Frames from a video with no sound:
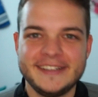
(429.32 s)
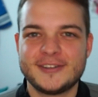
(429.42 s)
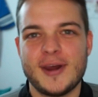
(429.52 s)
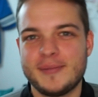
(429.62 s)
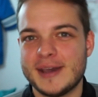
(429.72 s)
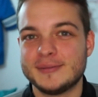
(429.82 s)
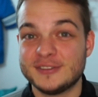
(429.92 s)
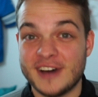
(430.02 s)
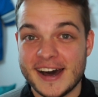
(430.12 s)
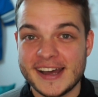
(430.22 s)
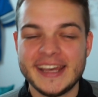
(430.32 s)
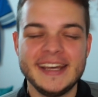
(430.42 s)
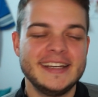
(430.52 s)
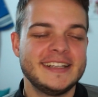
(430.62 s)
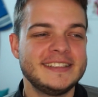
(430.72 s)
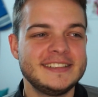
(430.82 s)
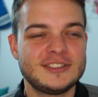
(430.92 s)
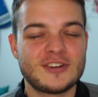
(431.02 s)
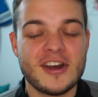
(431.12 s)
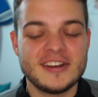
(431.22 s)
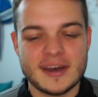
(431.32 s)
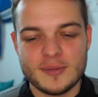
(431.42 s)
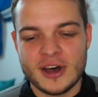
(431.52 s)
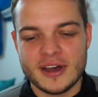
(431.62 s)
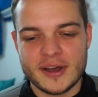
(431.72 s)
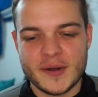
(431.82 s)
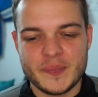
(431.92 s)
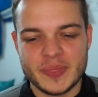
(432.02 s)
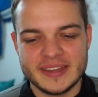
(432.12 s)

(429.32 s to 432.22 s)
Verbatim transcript: in Trap-Games war in Detroit, aber ähm,